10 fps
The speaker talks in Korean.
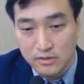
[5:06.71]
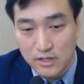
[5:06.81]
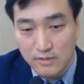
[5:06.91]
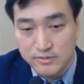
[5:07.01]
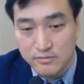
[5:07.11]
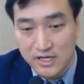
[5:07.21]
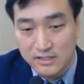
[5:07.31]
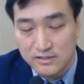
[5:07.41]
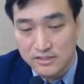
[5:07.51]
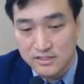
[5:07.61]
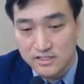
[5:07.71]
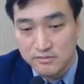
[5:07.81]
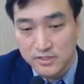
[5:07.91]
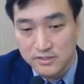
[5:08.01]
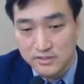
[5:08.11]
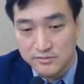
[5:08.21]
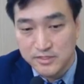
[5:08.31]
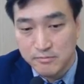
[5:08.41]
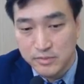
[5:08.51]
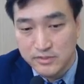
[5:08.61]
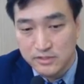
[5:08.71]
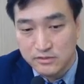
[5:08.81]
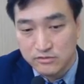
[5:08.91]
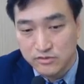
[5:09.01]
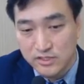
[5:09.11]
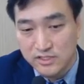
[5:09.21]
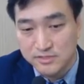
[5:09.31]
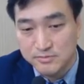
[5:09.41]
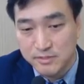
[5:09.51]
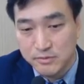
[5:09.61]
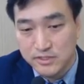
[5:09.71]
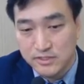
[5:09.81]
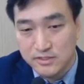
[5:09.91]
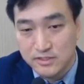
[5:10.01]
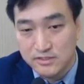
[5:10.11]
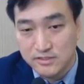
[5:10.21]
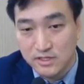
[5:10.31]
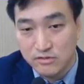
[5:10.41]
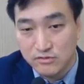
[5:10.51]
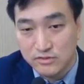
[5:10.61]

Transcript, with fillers: 앞서 말했듯이 십이에서 십삼 퍼센트, 최대 십사 퍼센트의 증가,